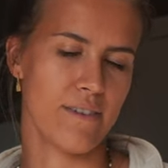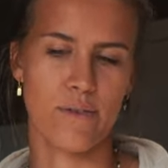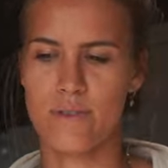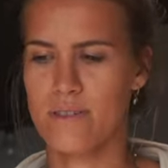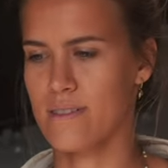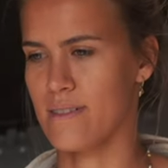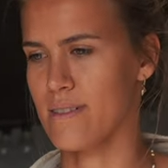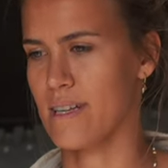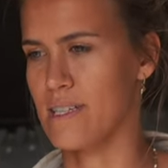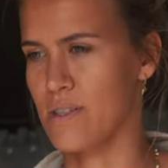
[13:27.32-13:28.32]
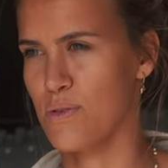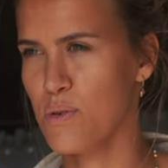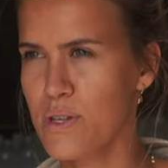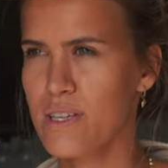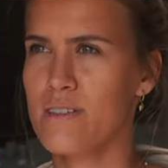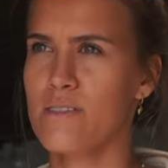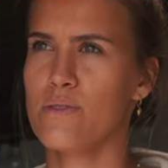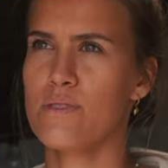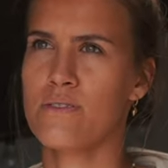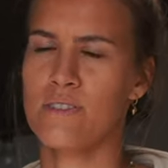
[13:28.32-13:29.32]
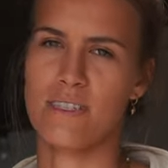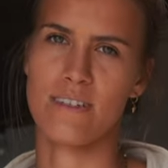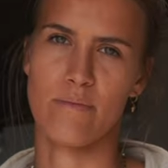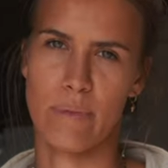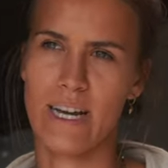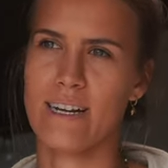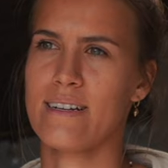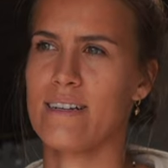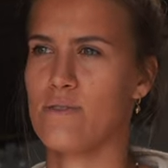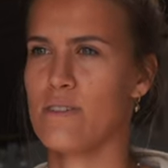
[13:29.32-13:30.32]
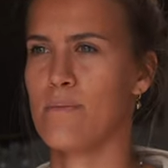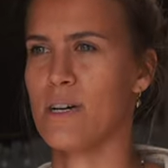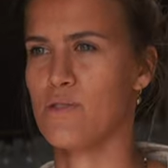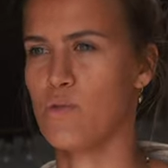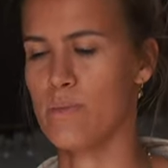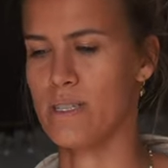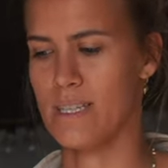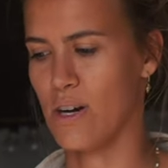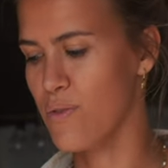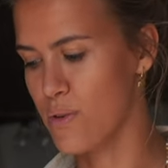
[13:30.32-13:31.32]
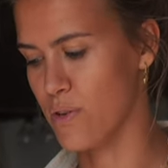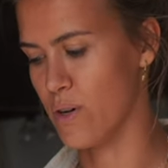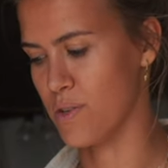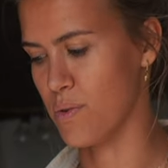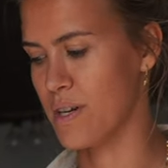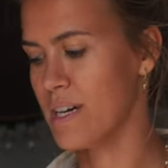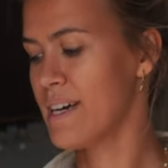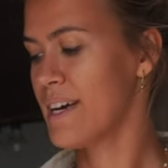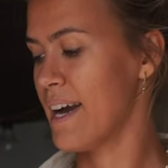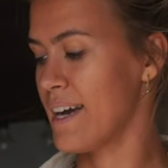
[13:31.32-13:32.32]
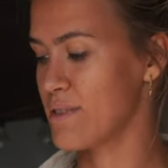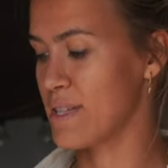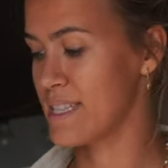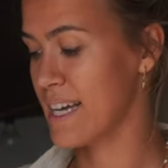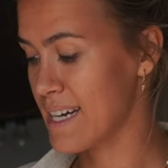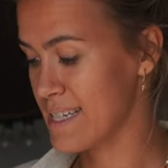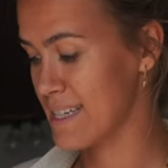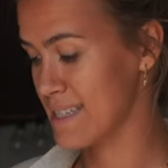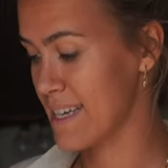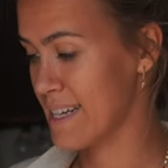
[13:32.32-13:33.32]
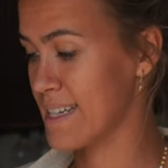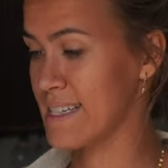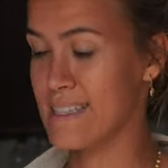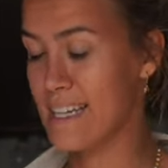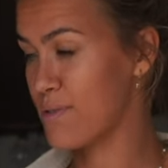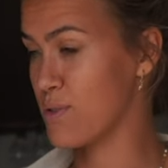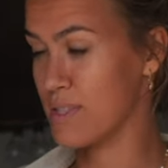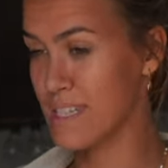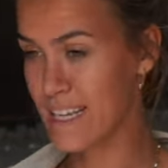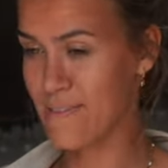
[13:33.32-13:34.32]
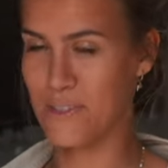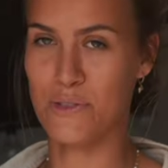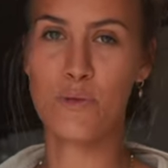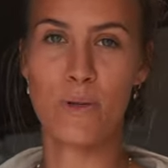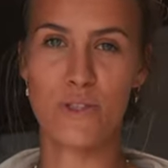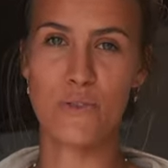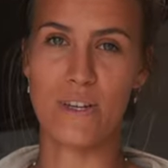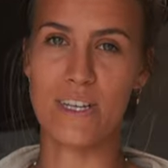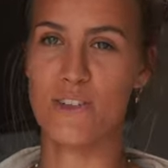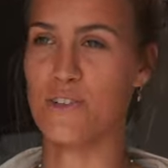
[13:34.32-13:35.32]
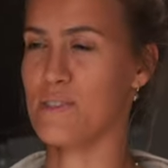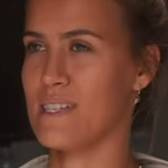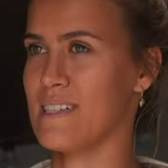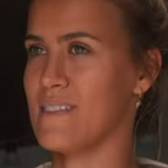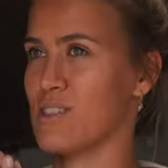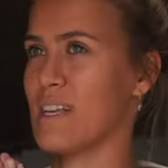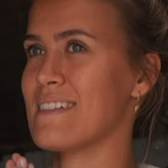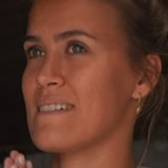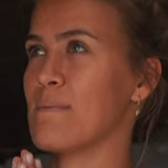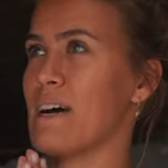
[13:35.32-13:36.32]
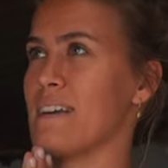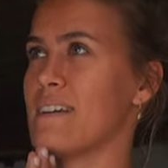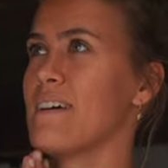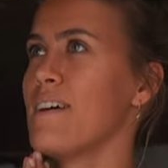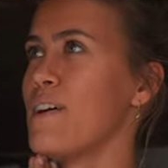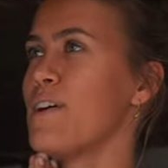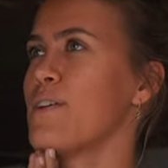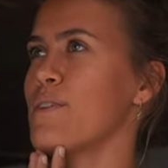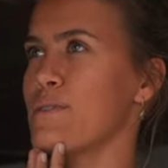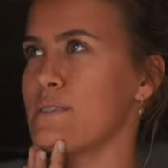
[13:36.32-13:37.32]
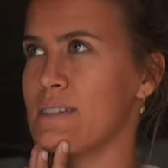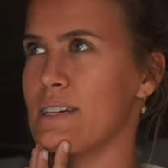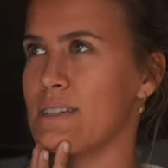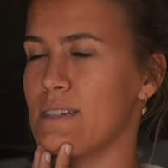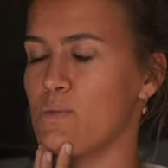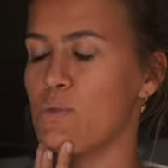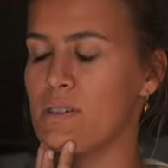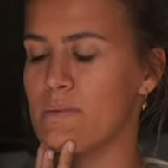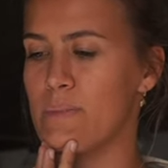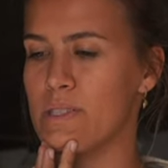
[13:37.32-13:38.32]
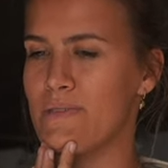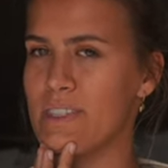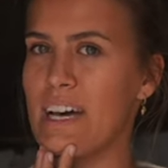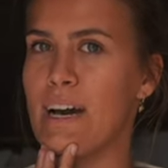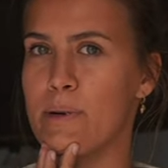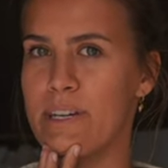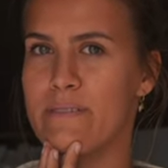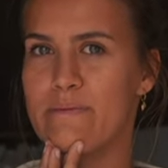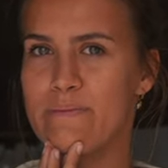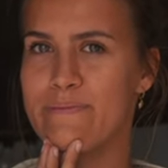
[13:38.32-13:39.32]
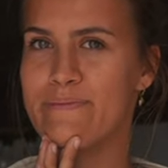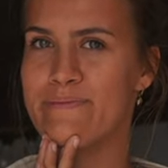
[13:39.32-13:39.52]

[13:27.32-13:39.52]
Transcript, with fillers: und es ist relativ ruhig und wir sind in den Bergen, also temperaturmäßig auch voll in Ordnung. Also jetzt gerade tatsächlich eine 10 von 10. Wir sind super zufrieden, können uns jetzt hier was zu essen machen und dann in Ruhe ein bisschen was arbeiten.